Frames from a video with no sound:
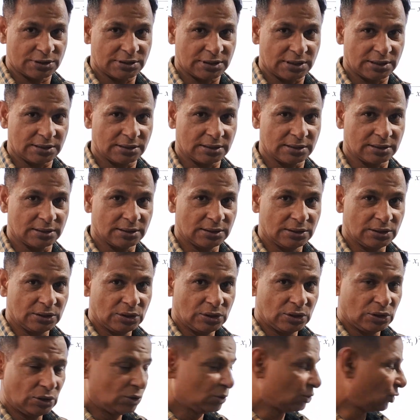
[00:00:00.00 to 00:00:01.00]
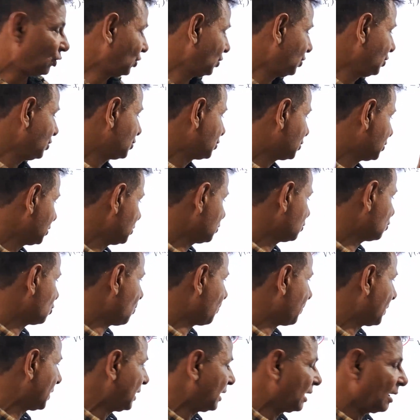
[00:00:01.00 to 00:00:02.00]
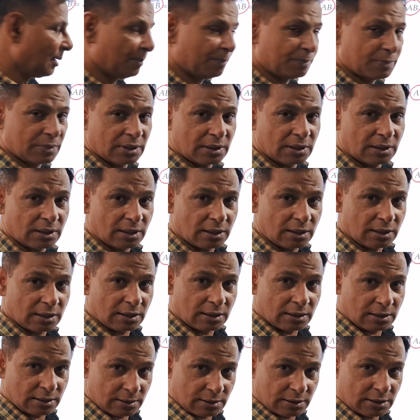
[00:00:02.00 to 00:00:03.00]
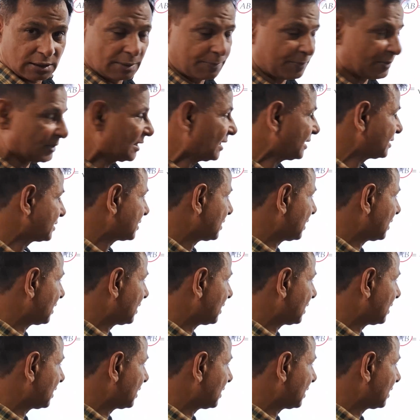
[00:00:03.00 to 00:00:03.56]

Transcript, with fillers: चाहिए तो इस चीज़ को पहले हम रिप्रेजेंट्स